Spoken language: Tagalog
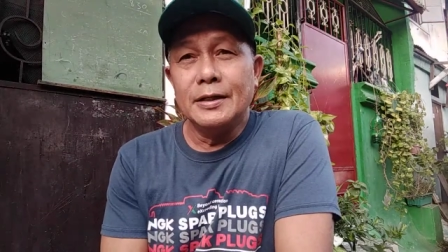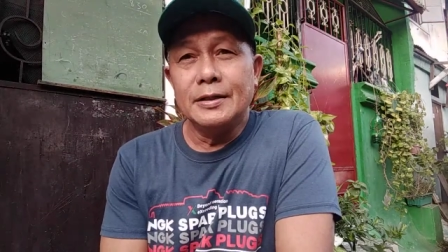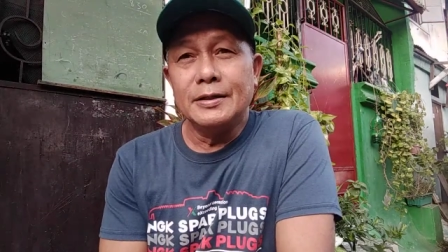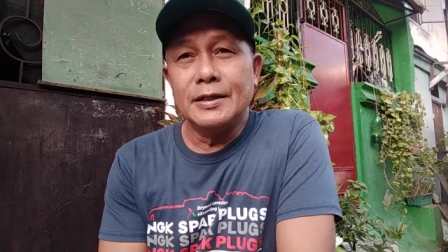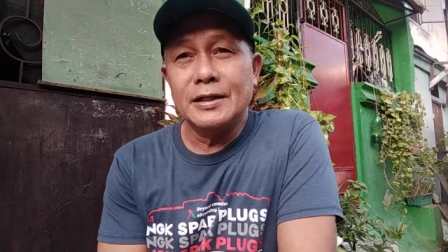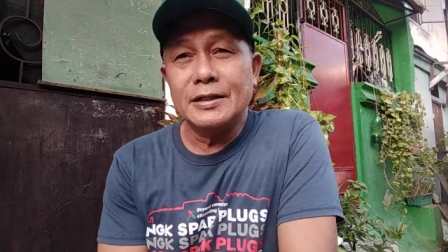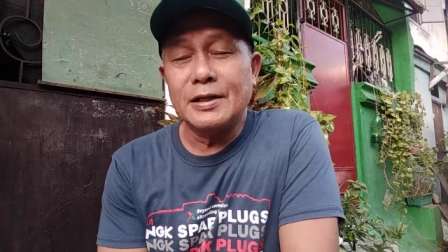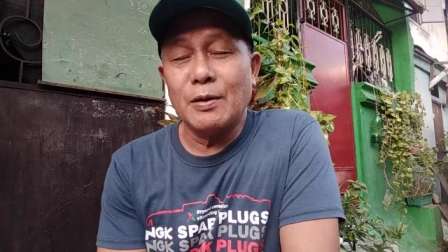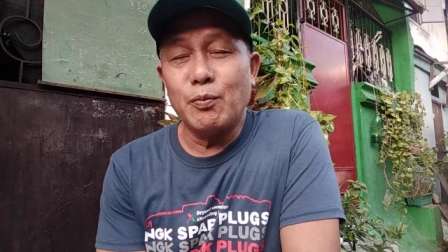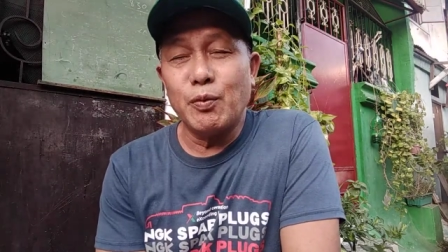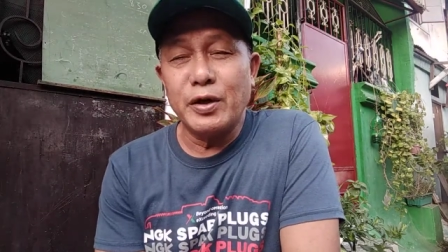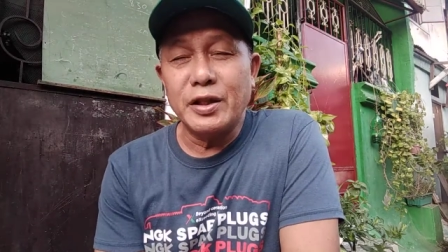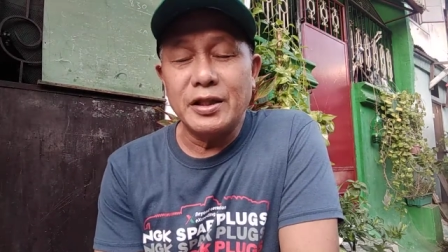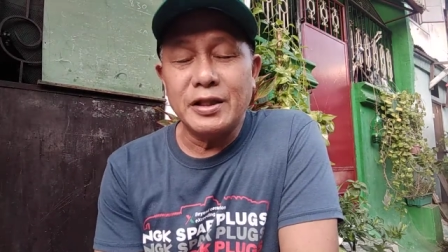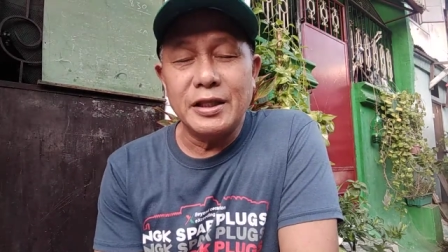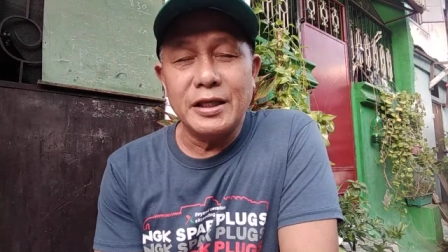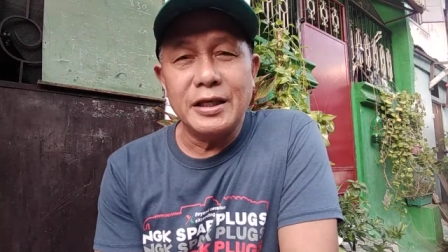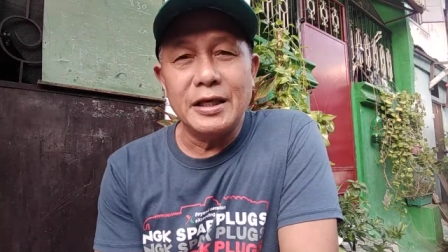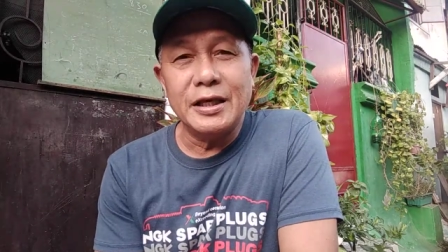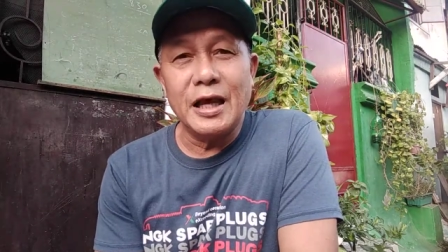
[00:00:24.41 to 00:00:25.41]
Diyan sa
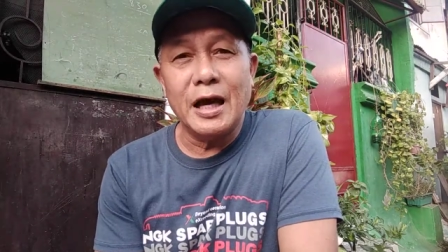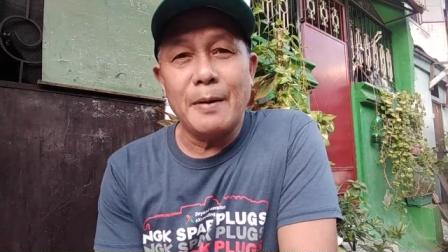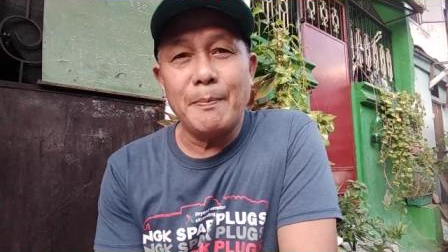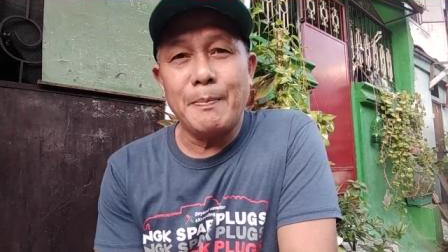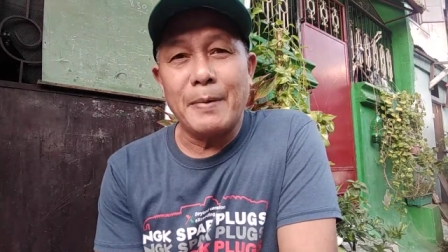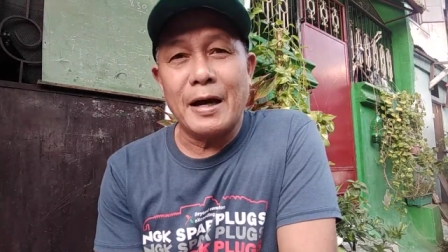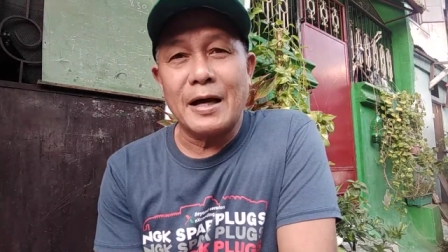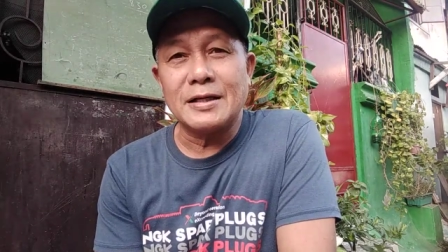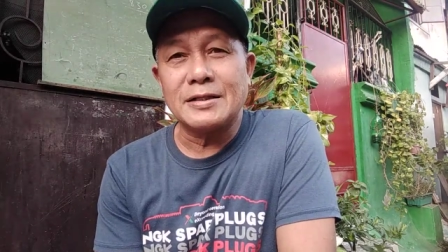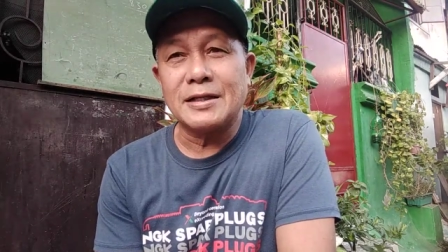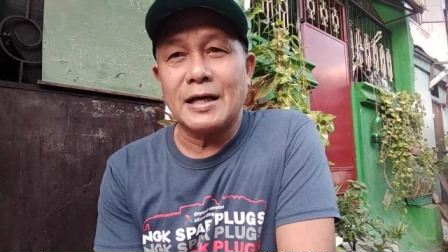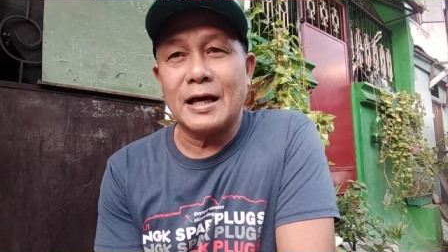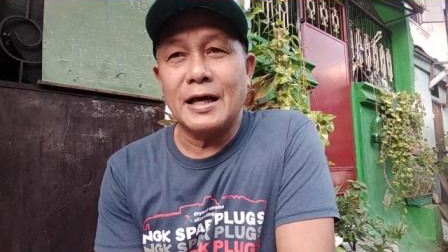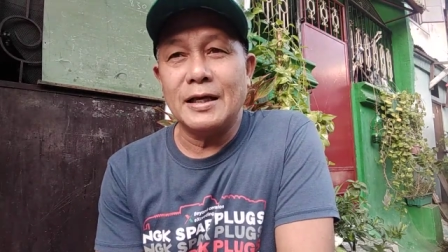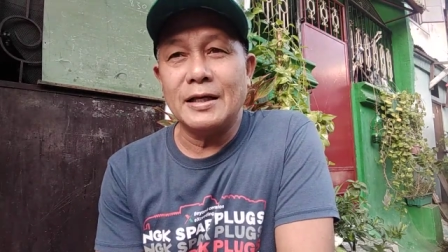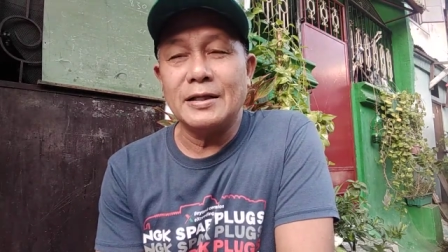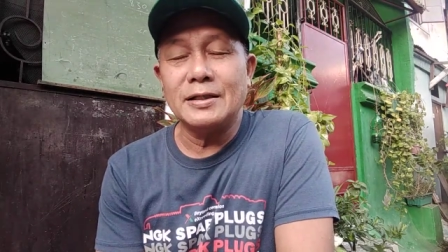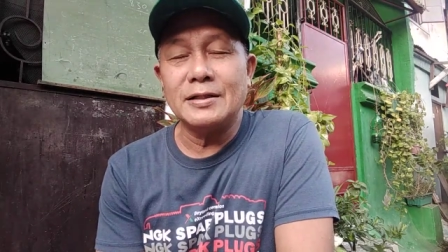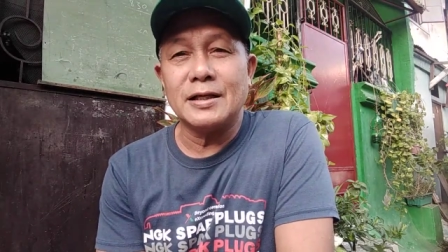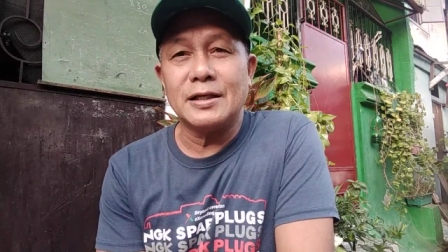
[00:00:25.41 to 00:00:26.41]
Buendia,
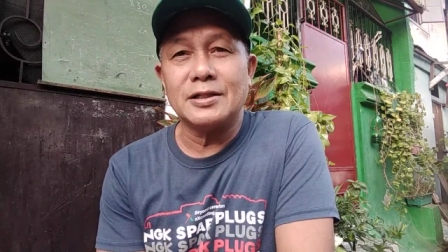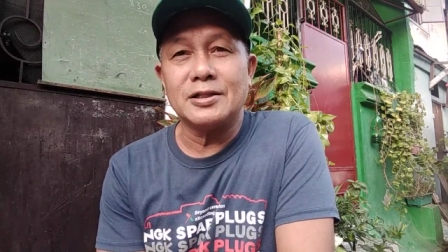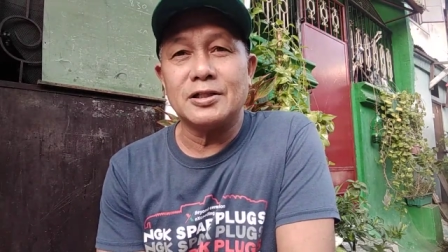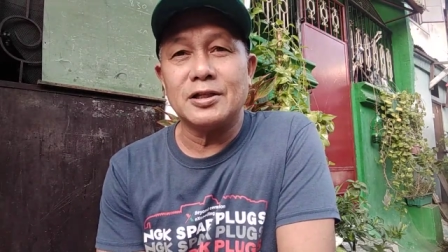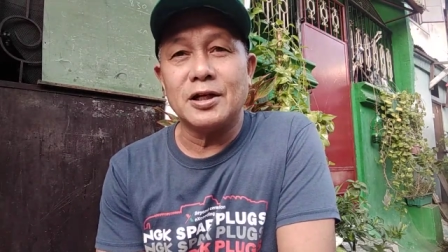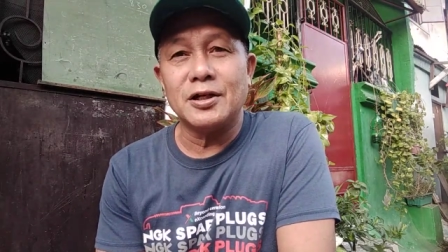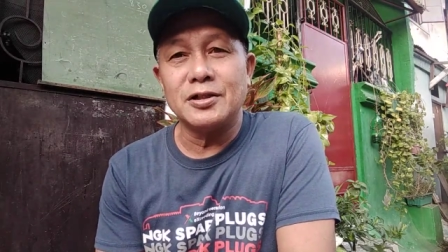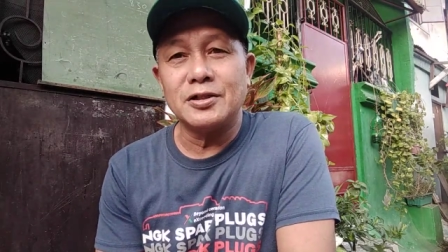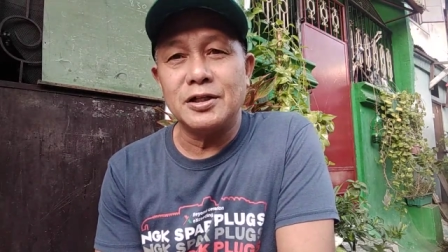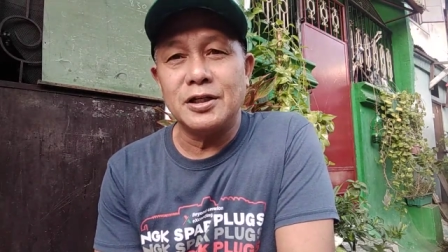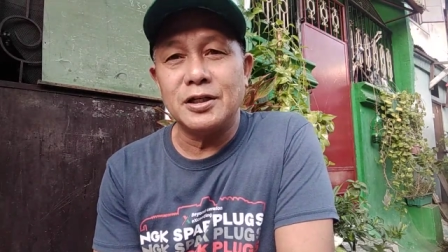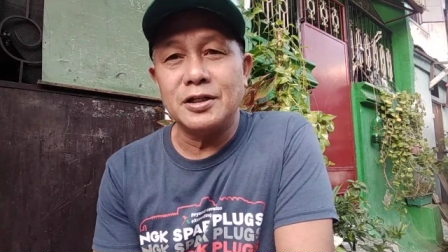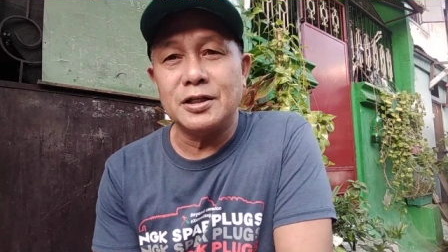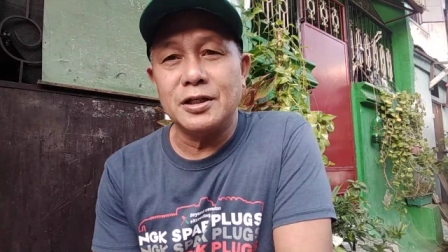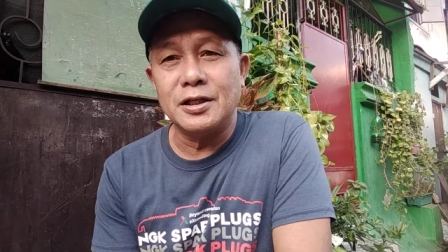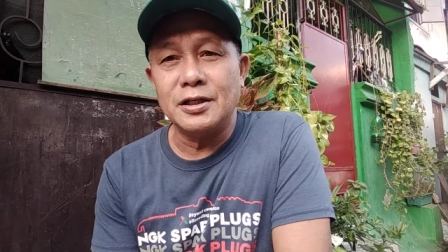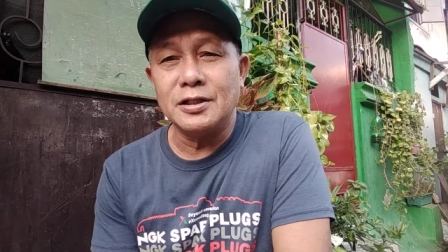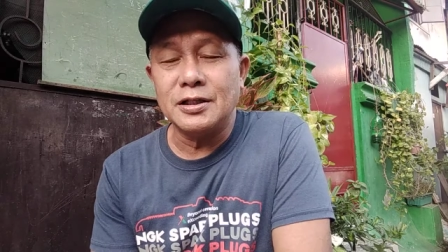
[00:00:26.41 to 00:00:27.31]
Pasay, sa Star City,